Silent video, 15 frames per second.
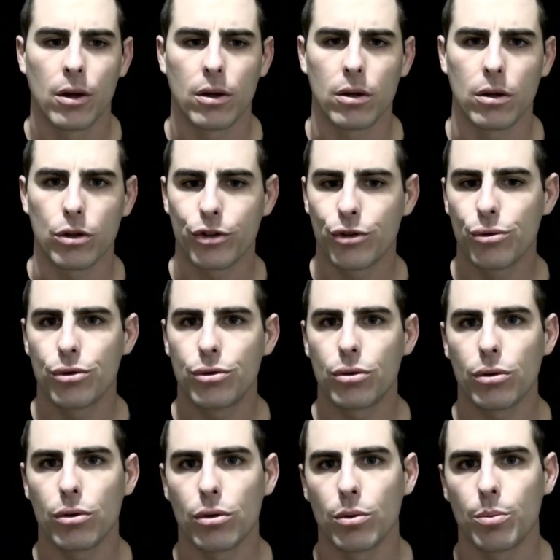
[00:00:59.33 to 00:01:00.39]
Euh, juste
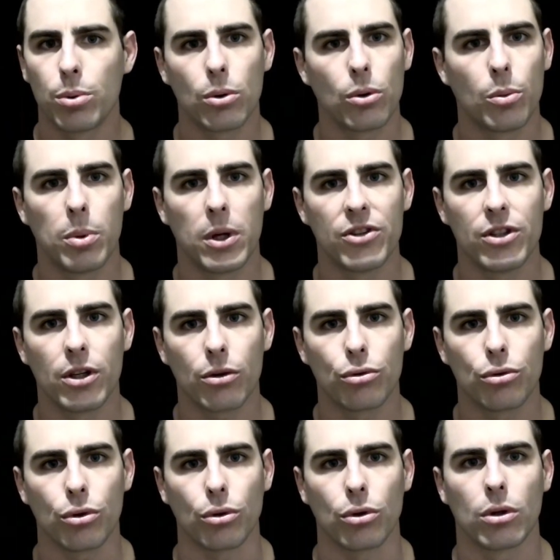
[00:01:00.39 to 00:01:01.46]
euh, pour le plaisir du
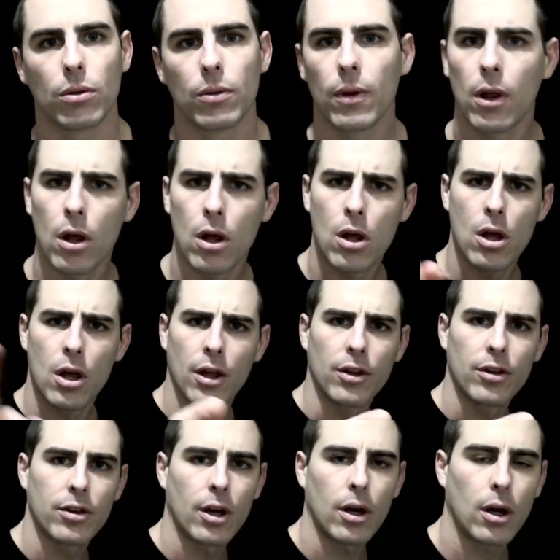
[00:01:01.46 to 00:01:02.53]
truc.
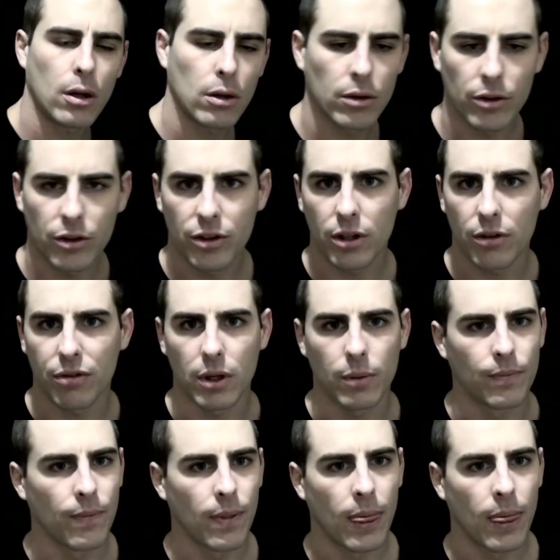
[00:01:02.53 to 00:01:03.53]
Ça, c'est fait.